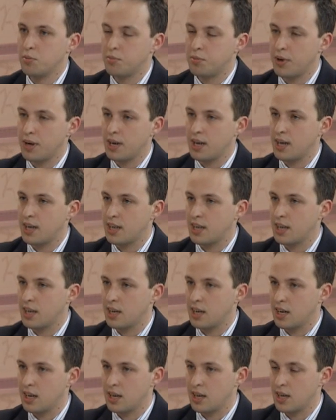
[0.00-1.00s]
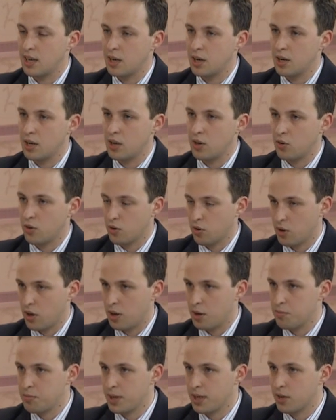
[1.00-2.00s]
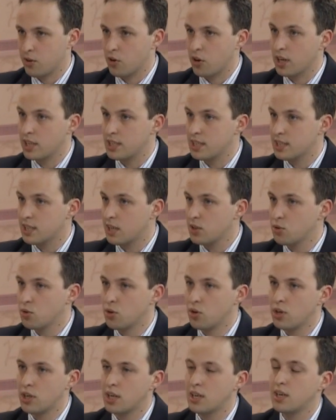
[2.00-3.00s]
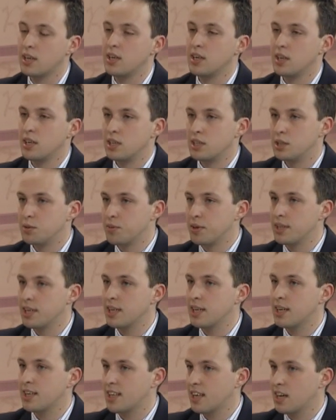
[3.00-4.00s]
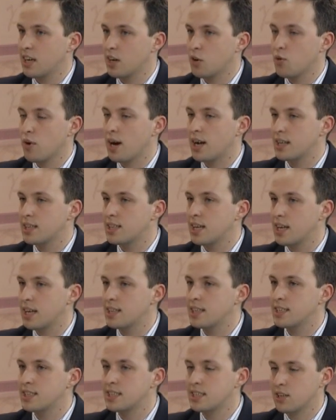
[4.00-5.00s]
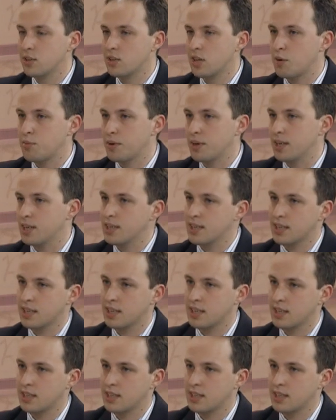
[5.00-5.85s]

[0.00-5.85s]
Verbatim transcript: para a, a banca organizadora, de maneira que aguarde daí a decisão da banca.